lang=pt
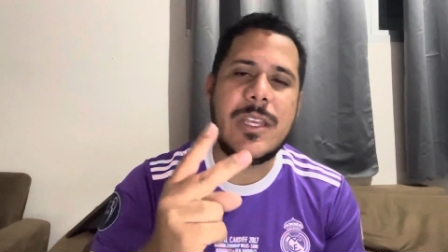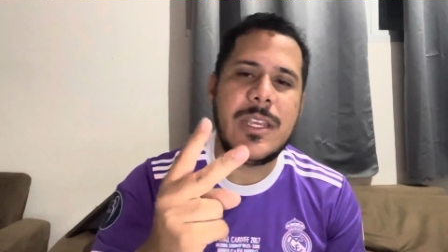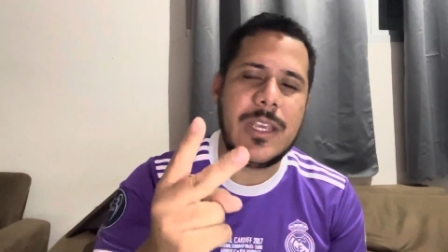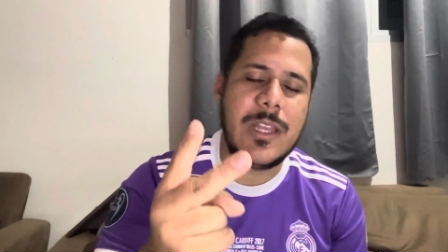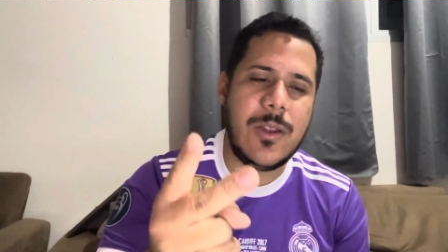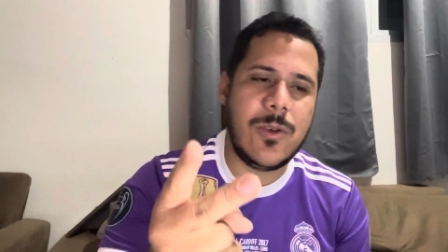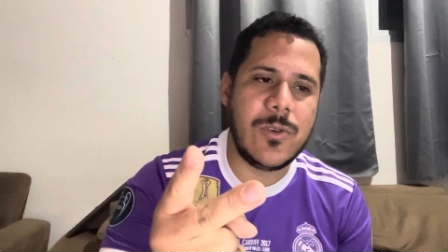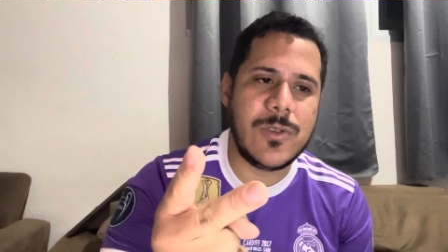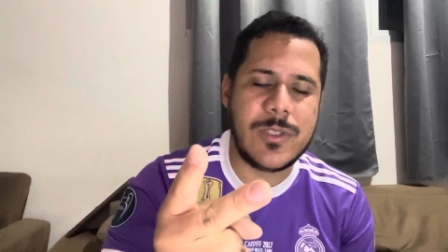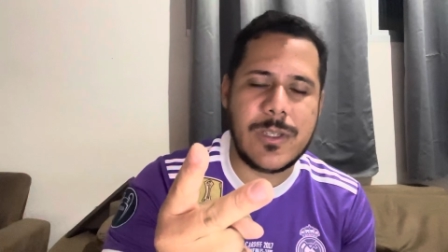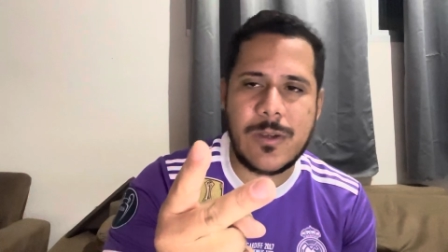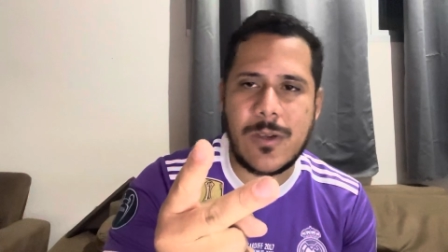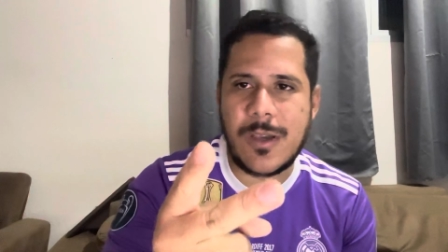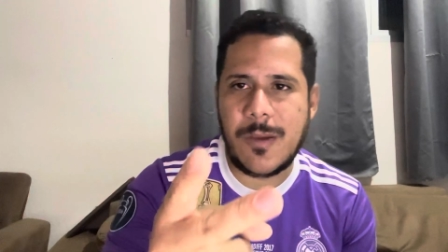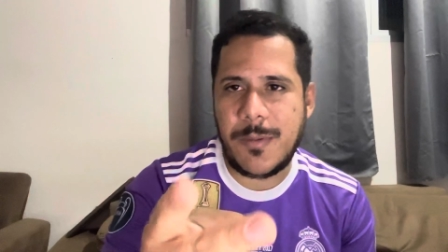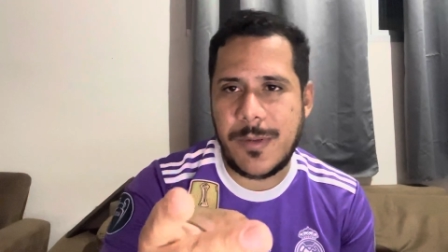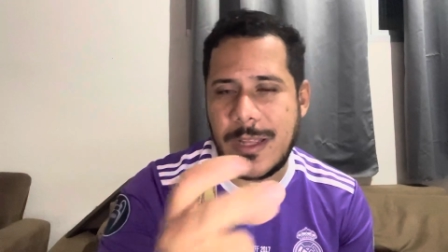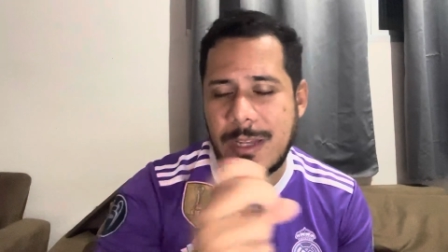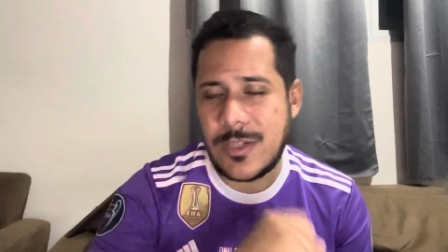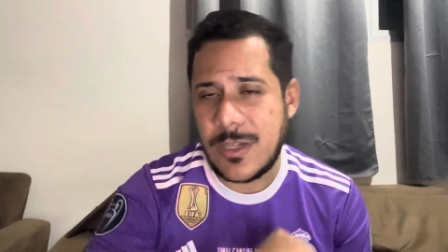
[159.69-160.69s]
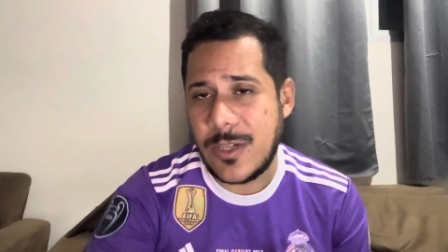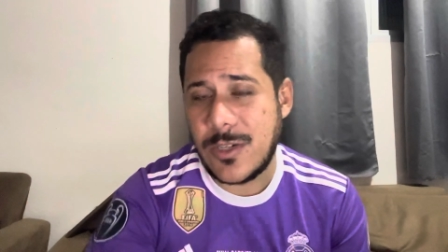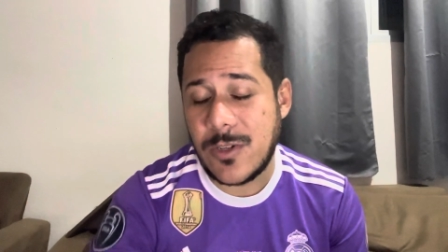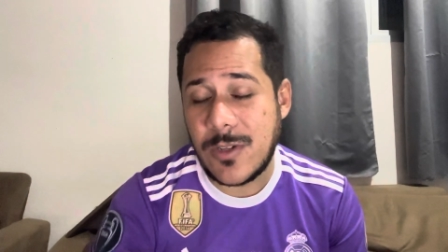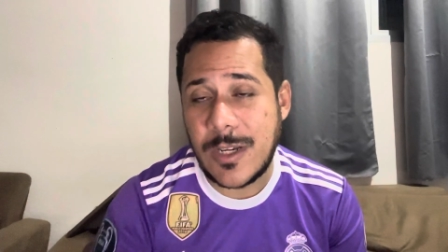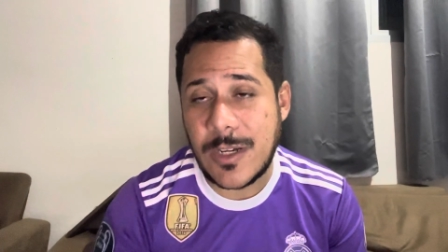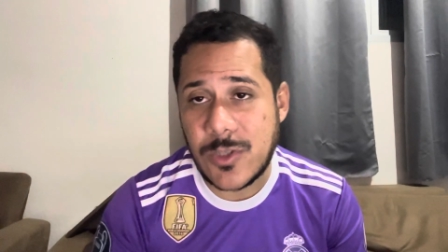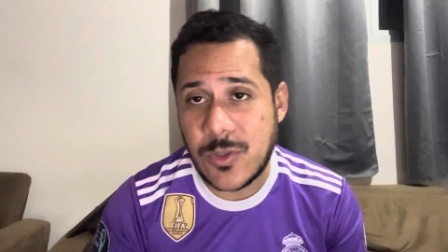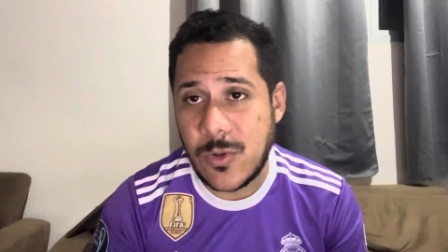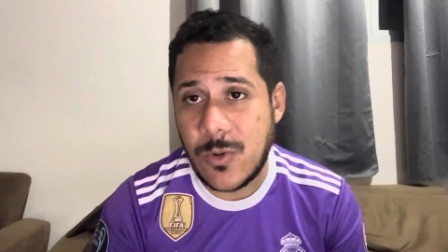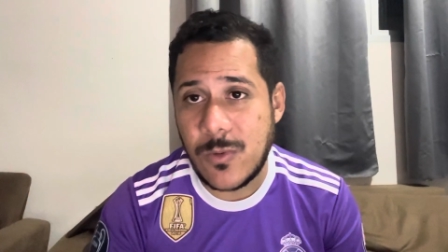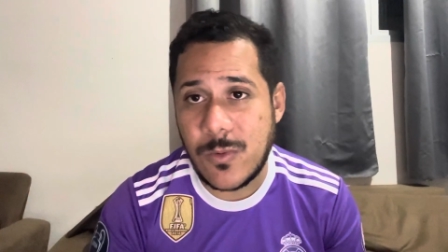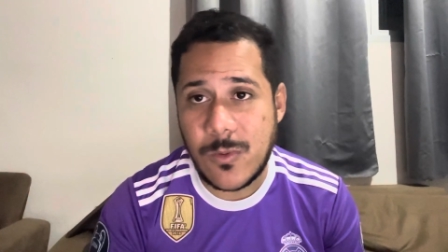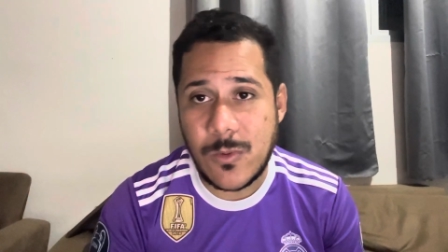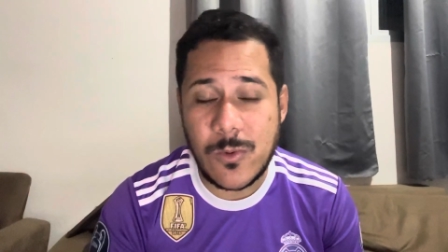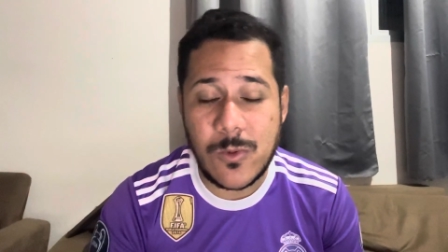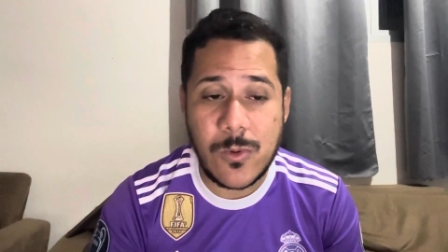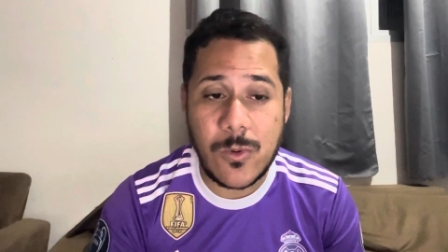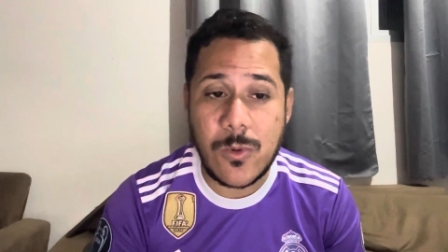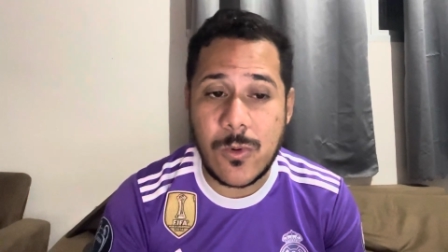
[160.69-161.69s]
ele conseguiu campeonatos regionais com
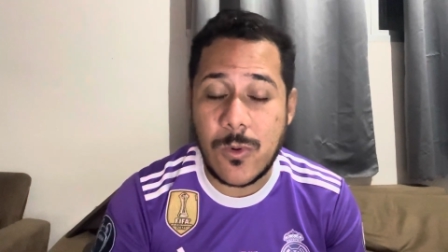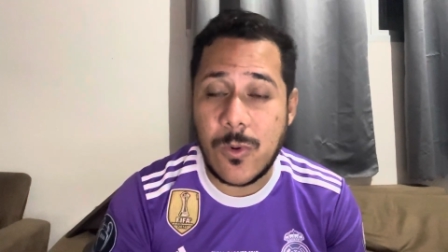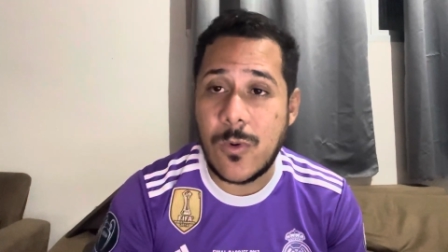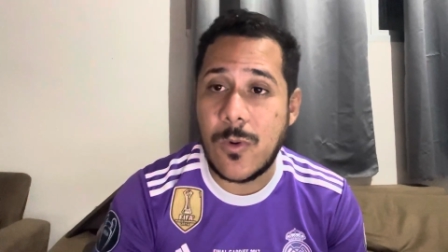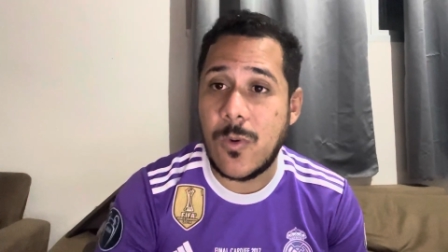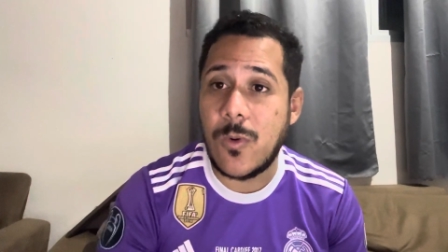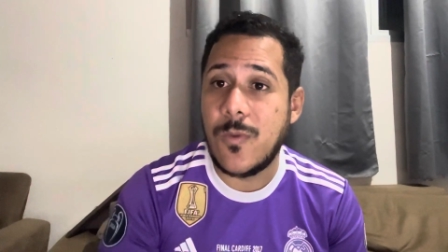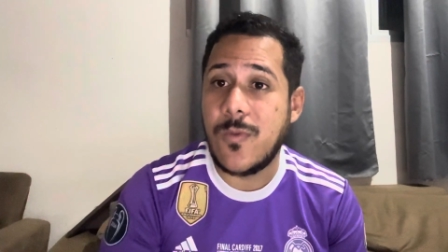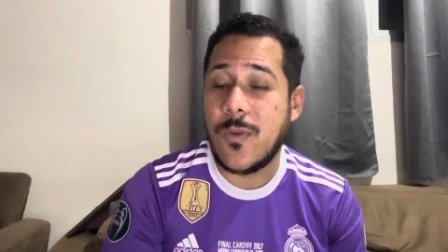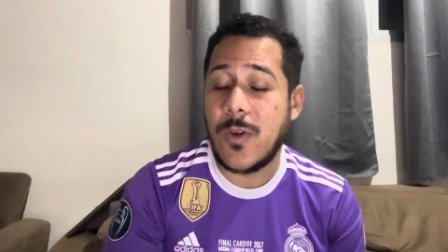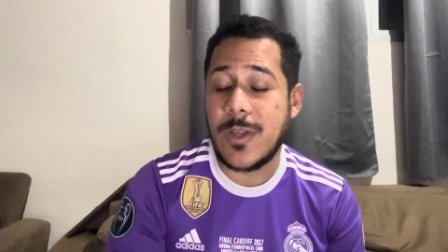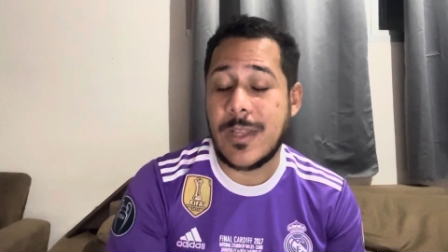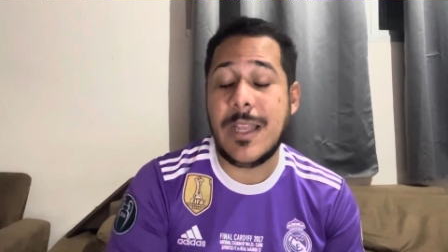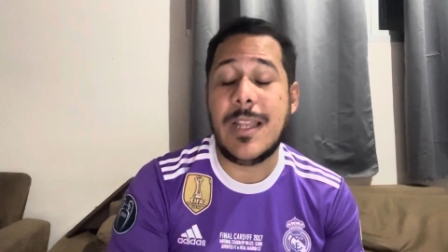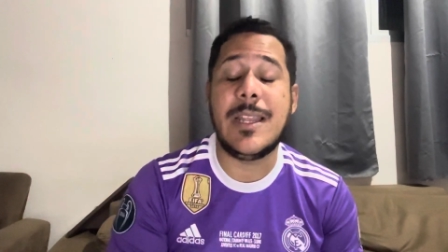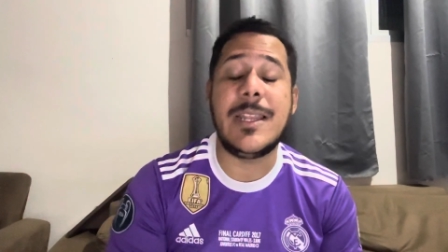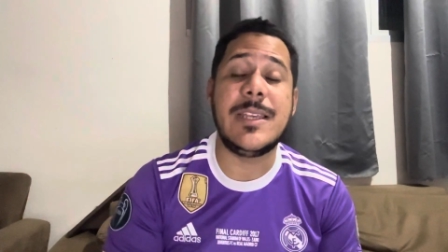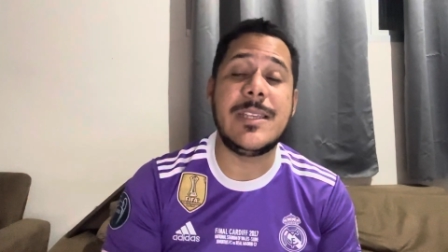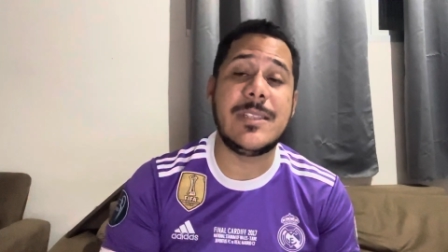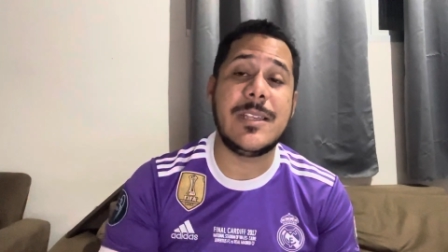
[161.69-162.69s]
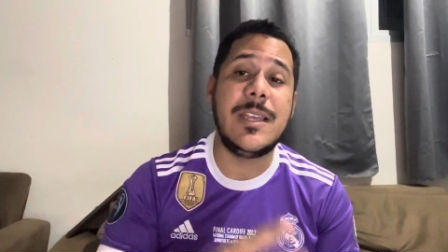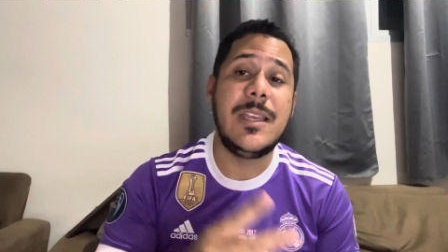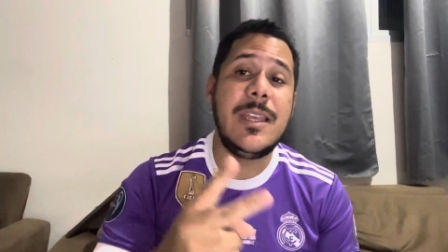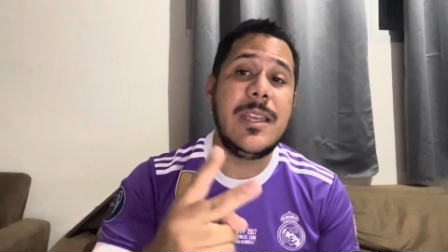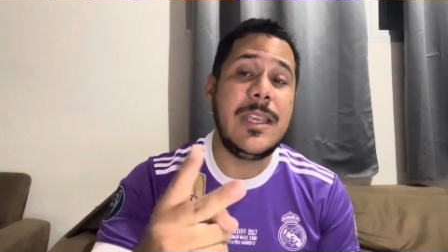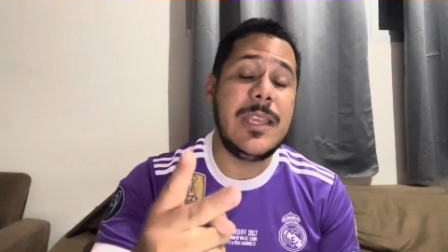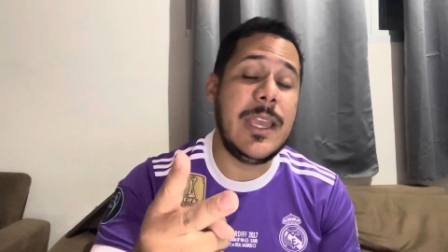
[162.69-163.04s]
o, o, o Fortaleza,